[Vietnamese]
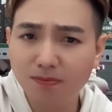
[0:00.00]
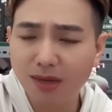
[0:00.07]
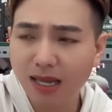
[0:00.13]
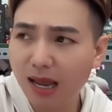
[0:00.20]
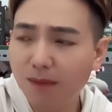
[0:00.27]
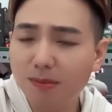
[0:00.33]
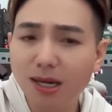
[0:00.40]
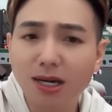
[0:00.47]
mày
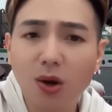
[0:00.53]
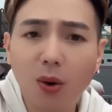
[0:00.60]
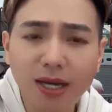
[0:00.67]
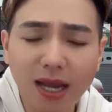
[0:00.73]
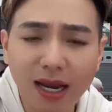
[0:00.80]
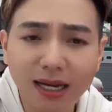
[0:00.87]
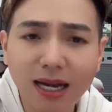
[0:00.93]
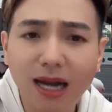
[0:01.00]
gán mình gọi
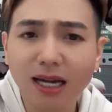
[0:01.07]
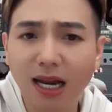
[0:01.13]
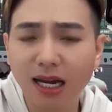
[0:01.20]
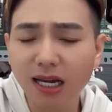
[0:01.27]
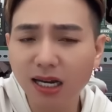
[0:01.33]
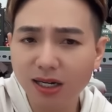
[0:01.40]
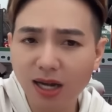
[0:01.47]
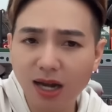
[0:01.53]
điện năn nỉ
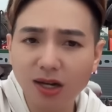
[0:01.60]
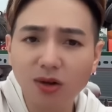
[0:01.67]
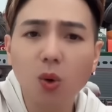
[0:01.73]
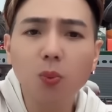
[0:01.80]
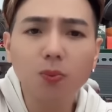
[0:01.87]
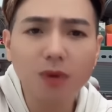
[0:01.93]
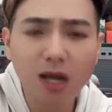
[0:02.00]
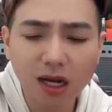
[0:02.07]
đó để nó
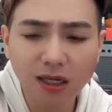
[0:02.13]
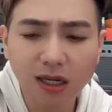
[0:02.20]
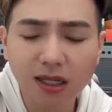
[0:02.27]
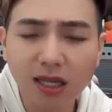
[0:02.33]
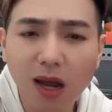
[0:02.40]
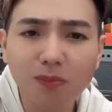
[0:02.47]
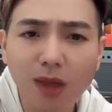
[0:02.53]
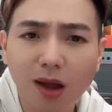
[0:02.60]
rút đơn đó
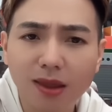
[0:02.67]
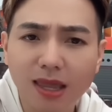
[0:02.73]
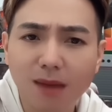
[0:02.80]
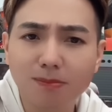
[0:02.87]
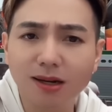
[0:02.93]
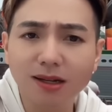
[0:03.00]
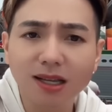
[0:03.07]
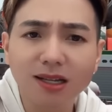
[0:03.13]
trong không thôi vài
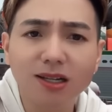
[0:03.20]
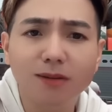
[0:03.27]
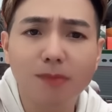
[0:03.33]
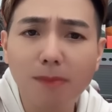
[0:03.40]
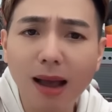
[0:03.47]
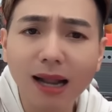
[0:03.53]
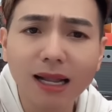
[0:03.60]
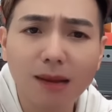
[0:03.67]
bữa cái người bị
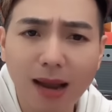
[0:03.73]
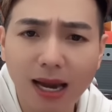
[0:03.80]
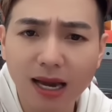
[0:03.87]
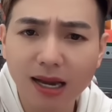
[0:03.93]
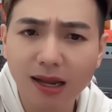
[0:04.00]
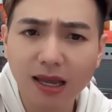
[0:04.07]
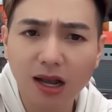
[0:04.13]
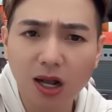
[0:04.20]
bắt là mày
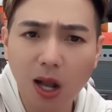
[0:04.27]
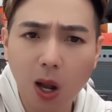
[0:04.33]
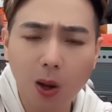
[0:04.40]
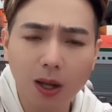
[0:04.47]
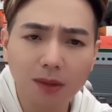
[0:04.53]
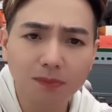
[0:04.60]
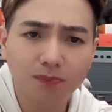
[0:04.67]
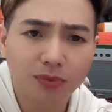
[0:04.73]
đó nha
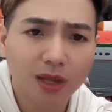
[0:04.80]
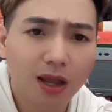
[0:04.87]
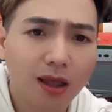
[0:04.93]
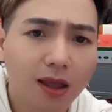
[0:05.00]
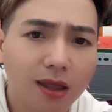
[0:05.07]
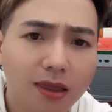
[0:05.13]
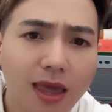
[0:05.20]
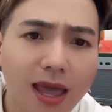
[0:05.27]
con
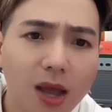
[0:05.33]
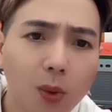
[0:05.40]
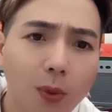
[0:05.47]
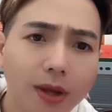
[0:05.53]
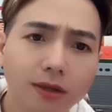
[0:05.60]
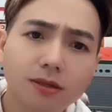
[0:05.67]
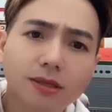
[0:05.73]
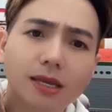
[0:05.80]
nha
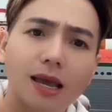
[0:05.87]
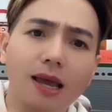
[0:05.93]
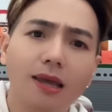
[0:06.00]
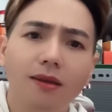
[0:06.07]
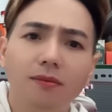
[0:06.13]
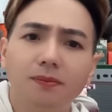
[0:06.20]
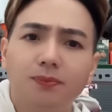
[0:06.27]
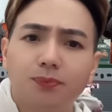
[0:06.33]
nguyễn đức dây